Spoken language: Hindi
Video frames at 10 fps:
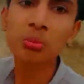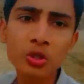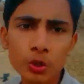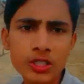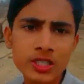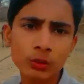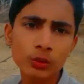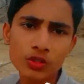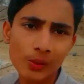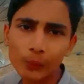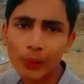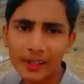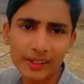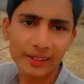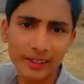ही मुश्किल से उधर से उठा
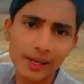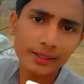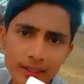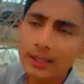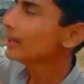कर लेकर आए थे